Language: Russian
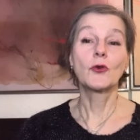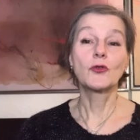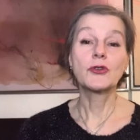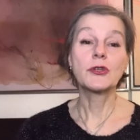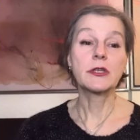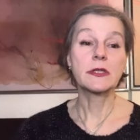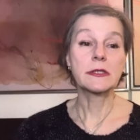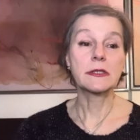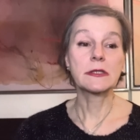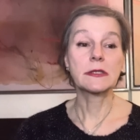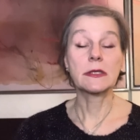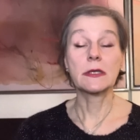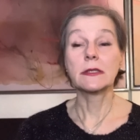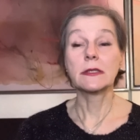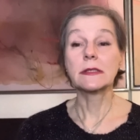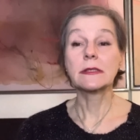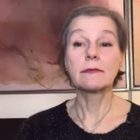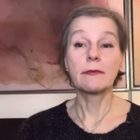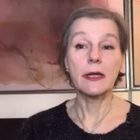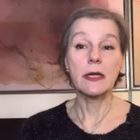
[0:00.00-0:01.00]
очередь,
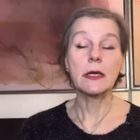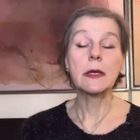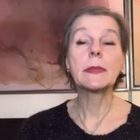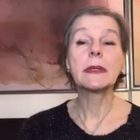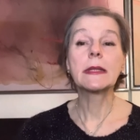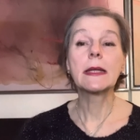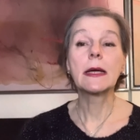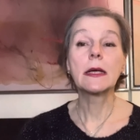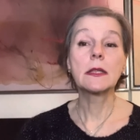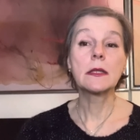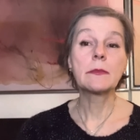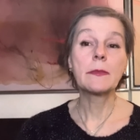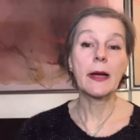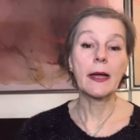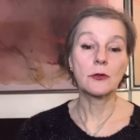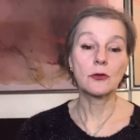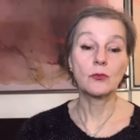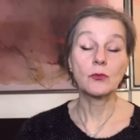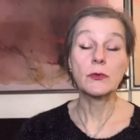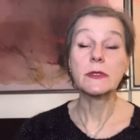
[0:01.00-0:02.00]
а, свои капиталы,
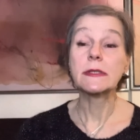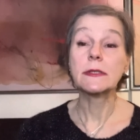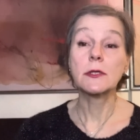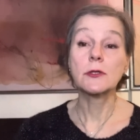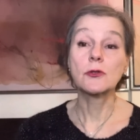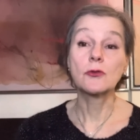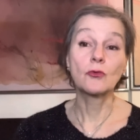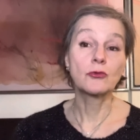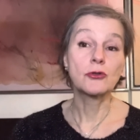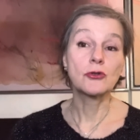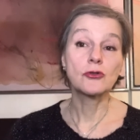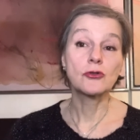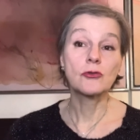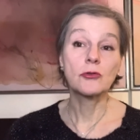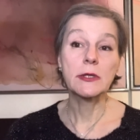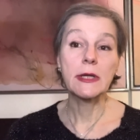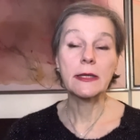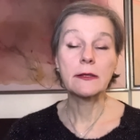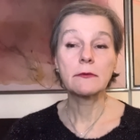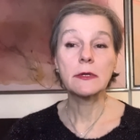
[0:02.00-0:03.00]
поэтому, естественно, он
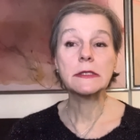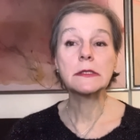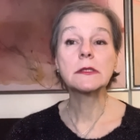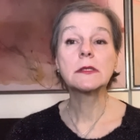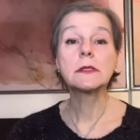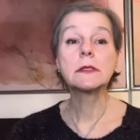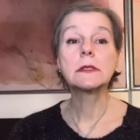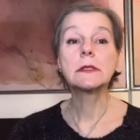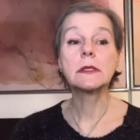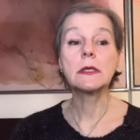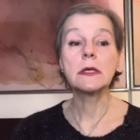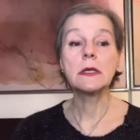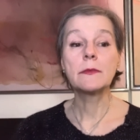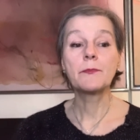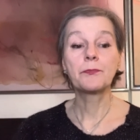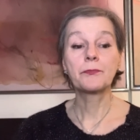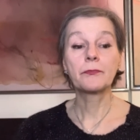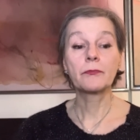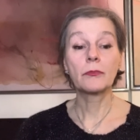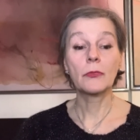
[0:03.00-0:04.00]
несет ответственность. И
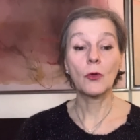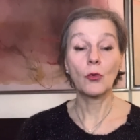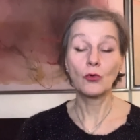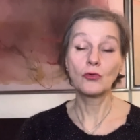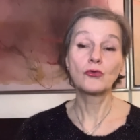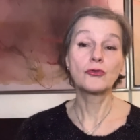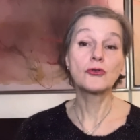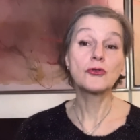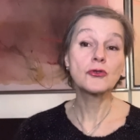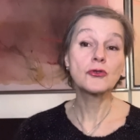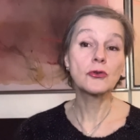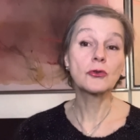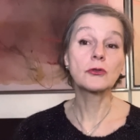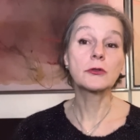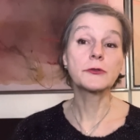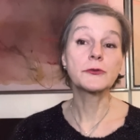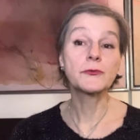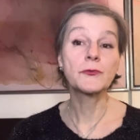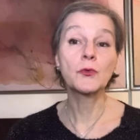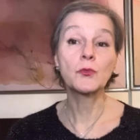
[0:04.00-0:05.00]
он очень
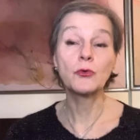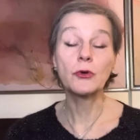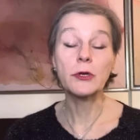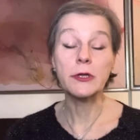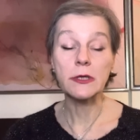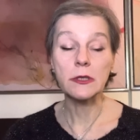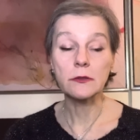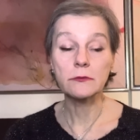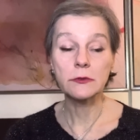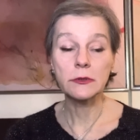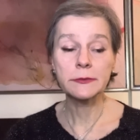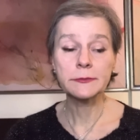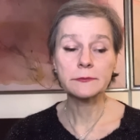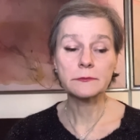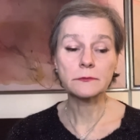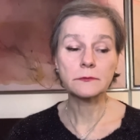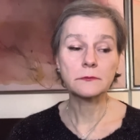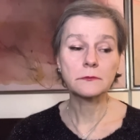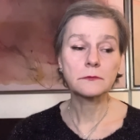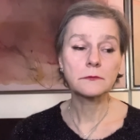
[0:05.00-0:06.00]
четко сформулировал
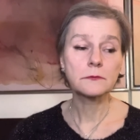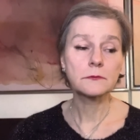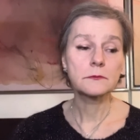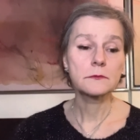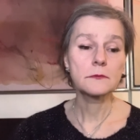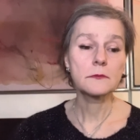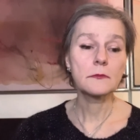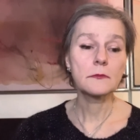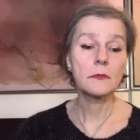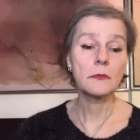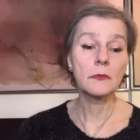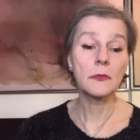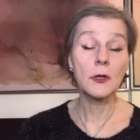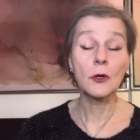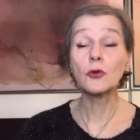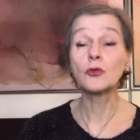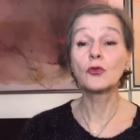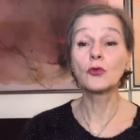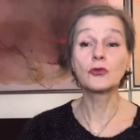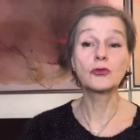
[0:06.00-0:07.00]

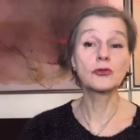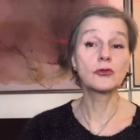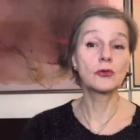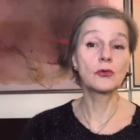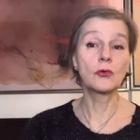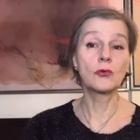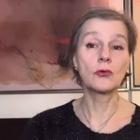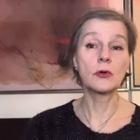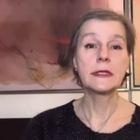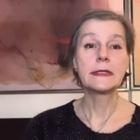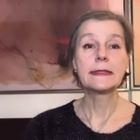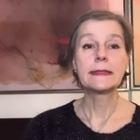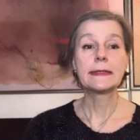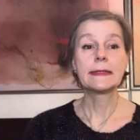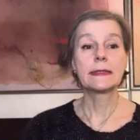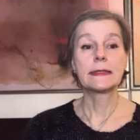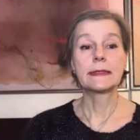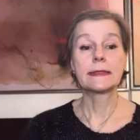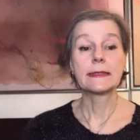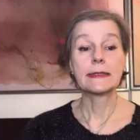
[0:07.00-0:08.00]
Э, то, что
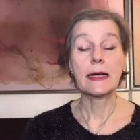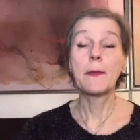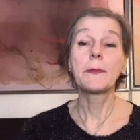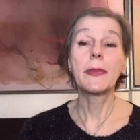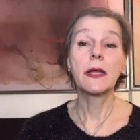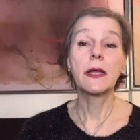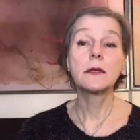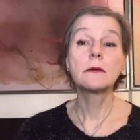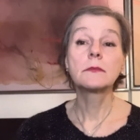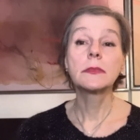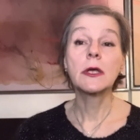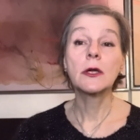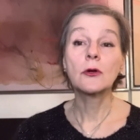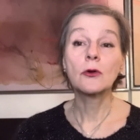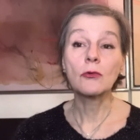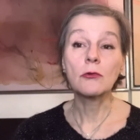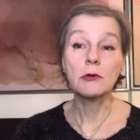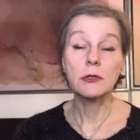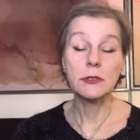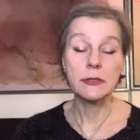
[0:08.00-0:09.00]
э, компания
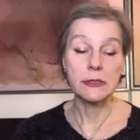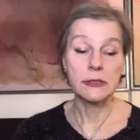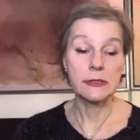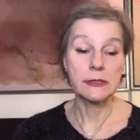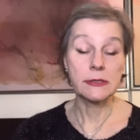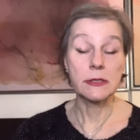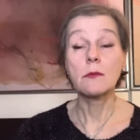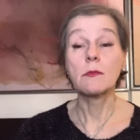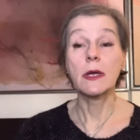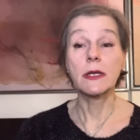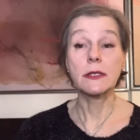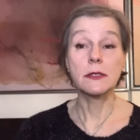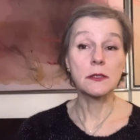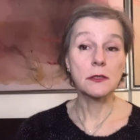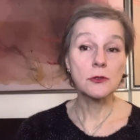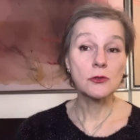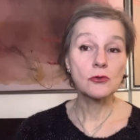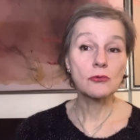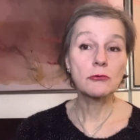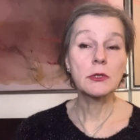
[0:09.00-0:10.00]
BlackRock э, занимается
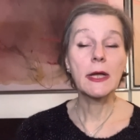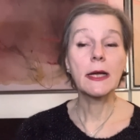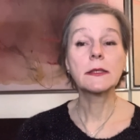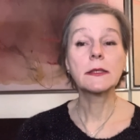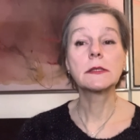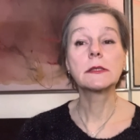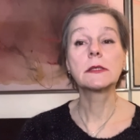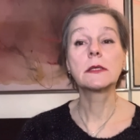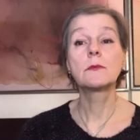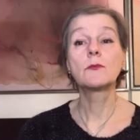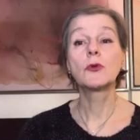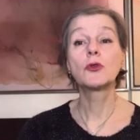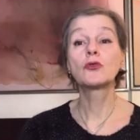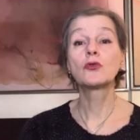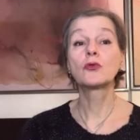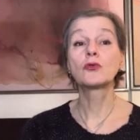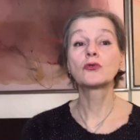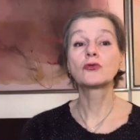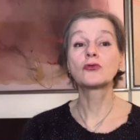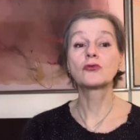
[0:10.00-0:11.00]
консультациями,
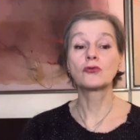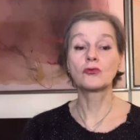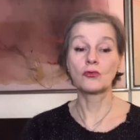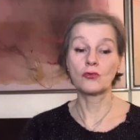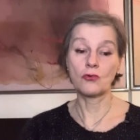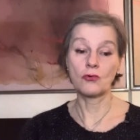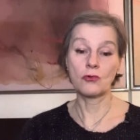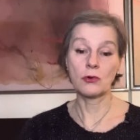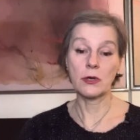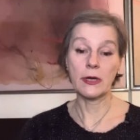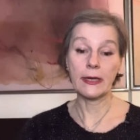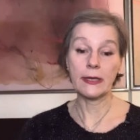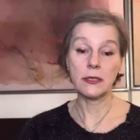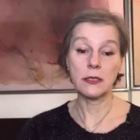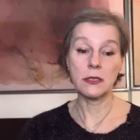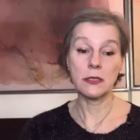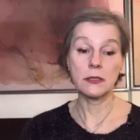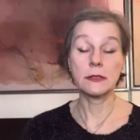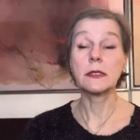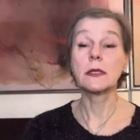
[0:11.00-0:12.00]
то, что
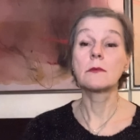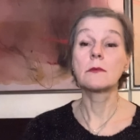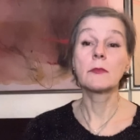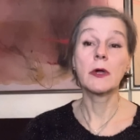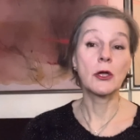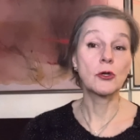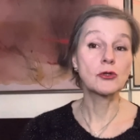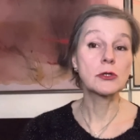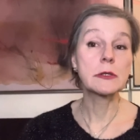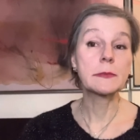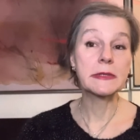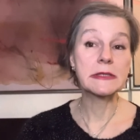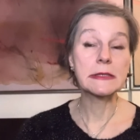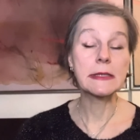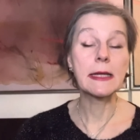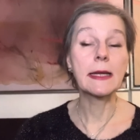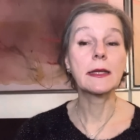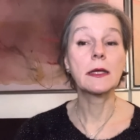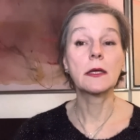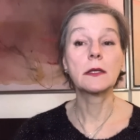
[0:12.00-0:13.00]
они занимаются
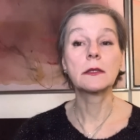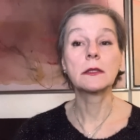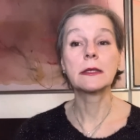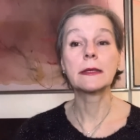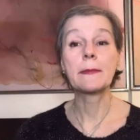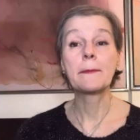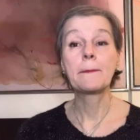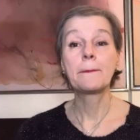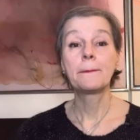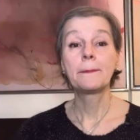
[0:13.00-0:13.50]
постоянно